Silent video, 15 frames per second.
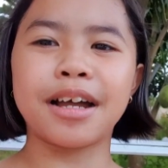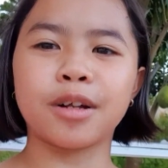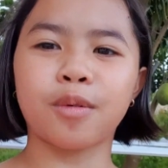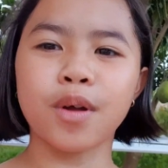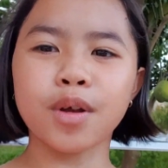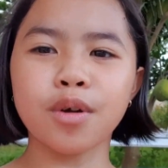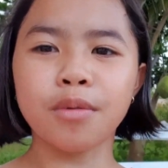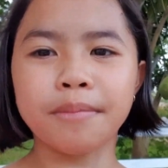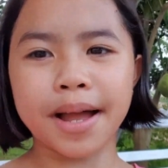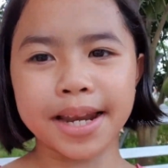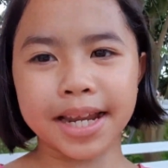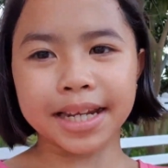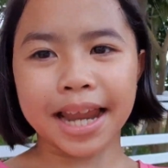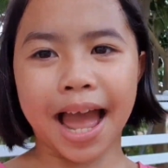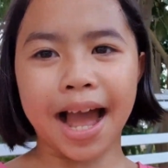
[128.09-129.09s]
cuối cùng bạn
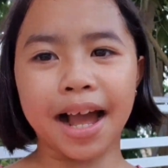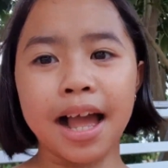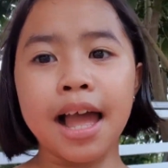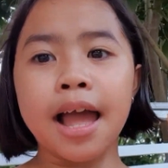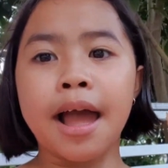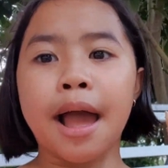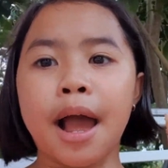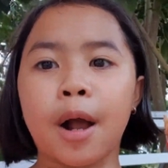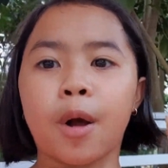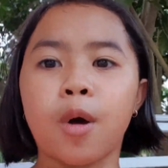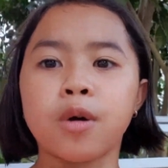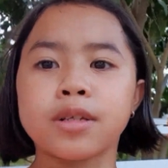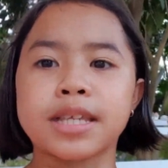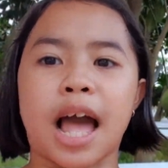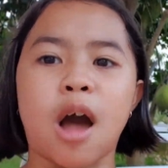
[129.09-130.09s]
ấy thắng
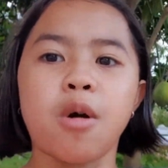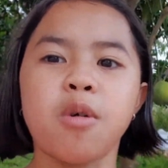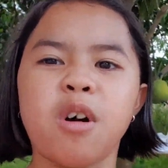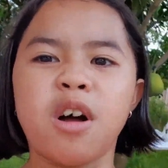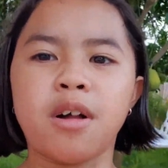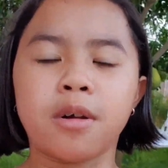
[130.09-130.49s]
cô giáo